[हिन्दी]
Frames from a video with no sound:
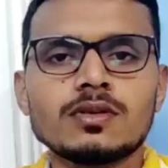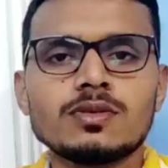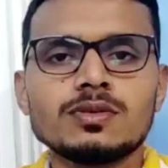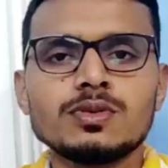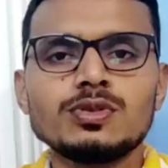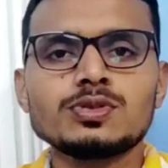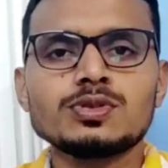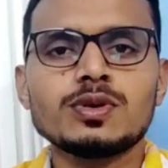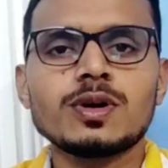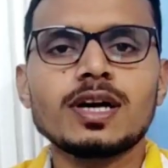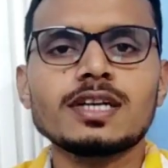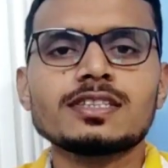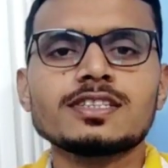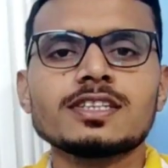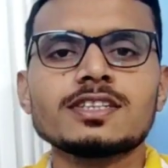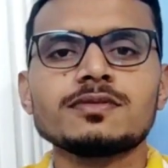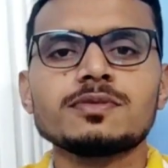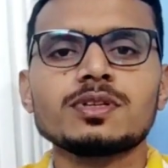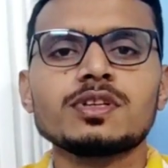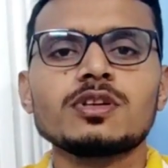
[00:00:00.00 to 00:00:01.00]
दोस्तों आज के
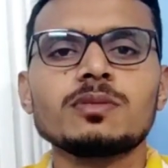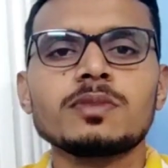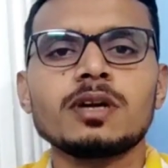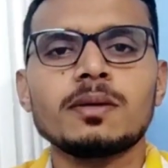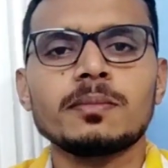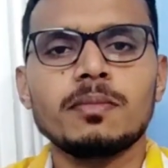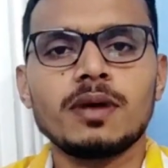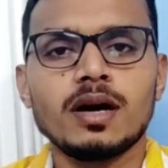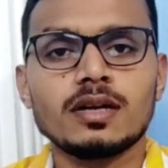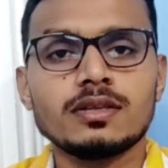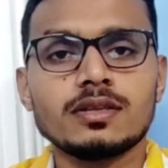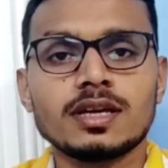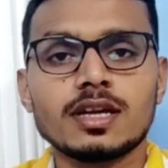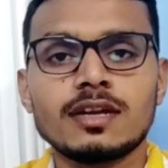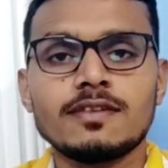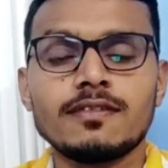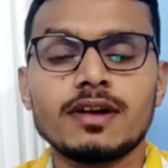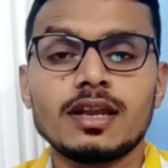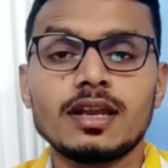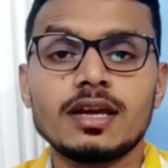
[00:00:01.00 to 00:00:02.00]
इस वीडियो में हम बात
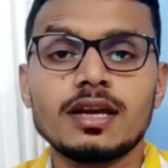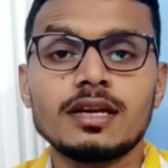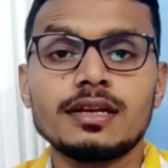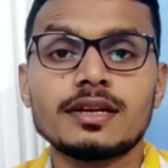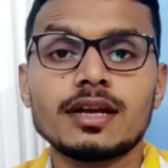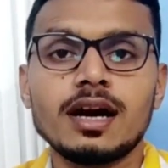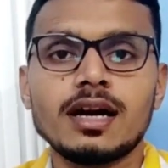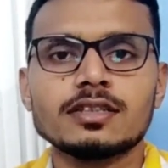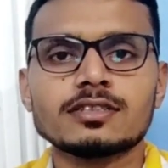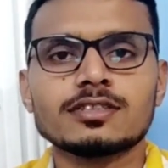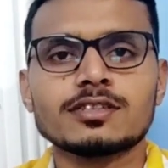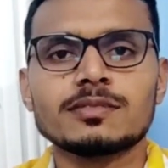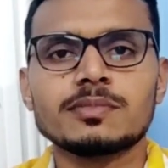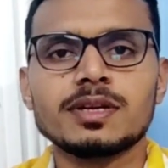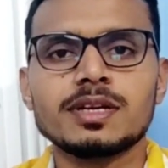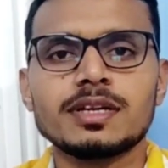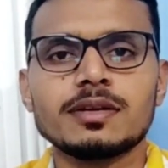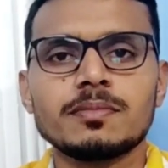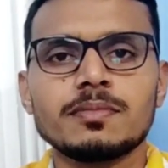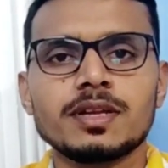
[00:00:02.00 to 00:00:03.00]
करने वाले हैं टास्क
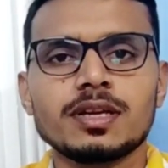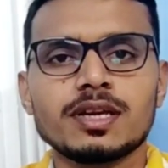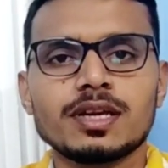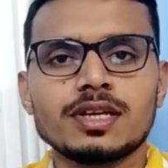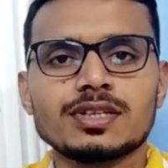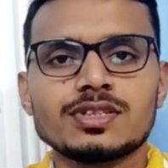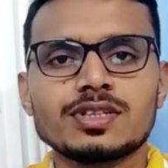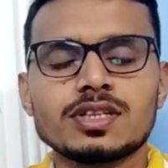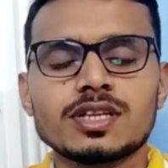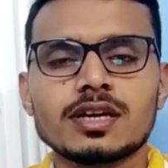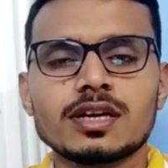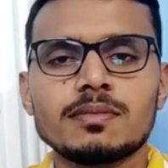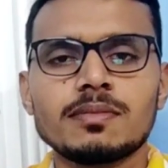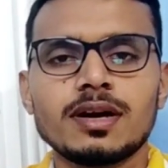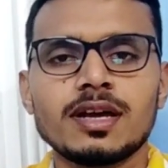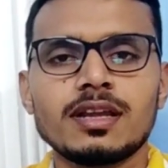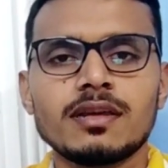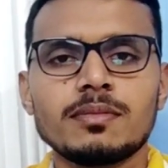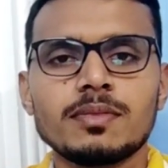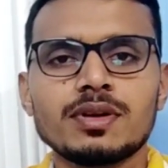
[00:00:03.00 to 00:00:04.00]
मेट एप्लीकेशन के
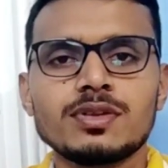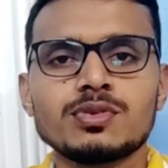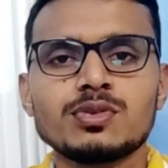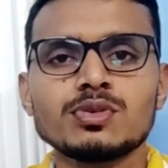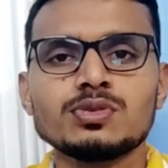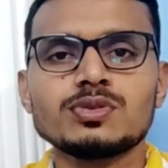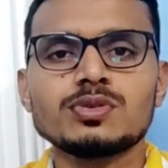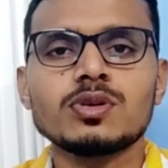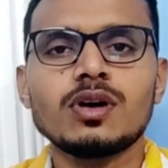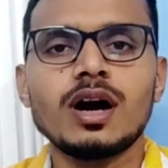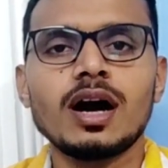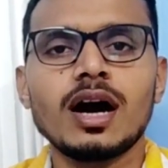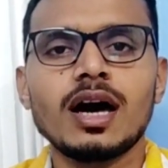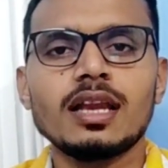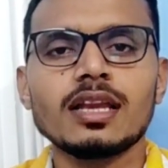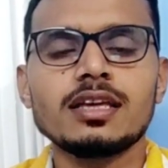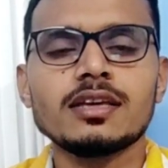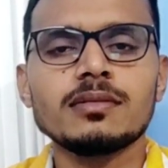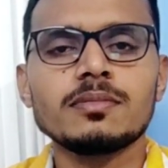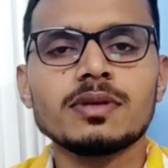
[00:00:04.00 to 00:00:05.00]
बारे में दोस्तों
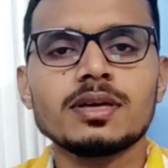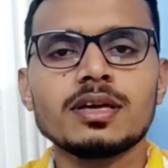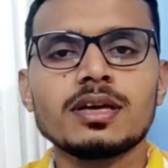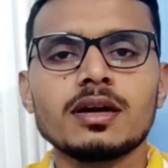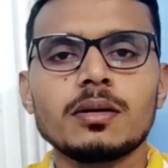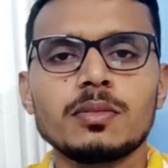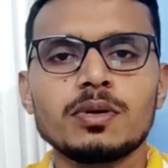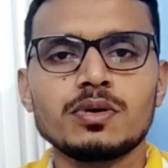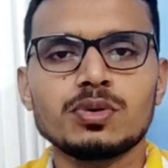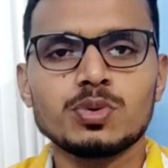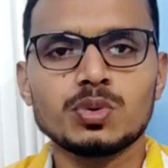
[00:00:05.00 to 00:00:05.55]
हाल ही में अभी